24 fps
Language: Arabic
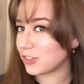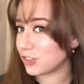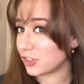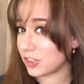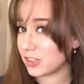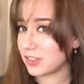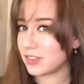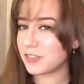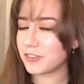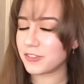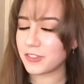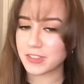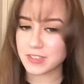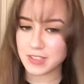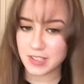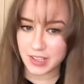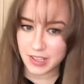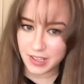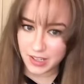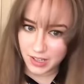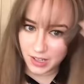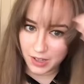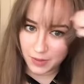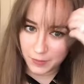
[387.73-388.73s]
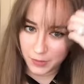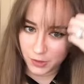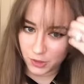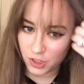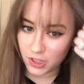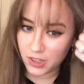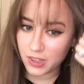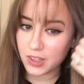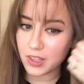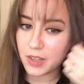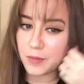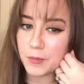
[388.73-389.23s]
جد فظيع
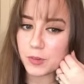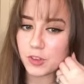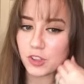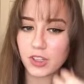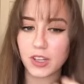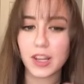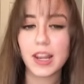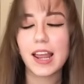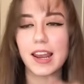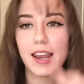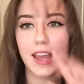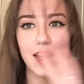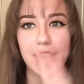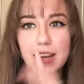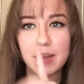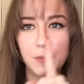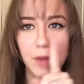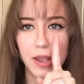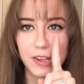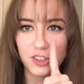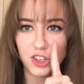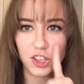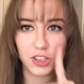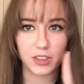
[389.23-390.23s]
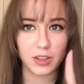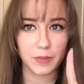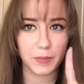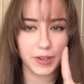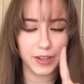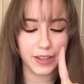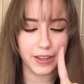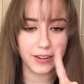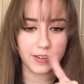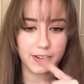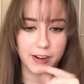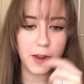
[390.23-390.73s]
بجنن بجنن هلا انا ماي شاطره
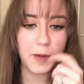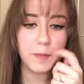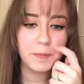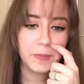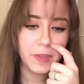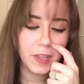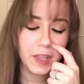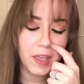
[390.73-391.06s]
بالغره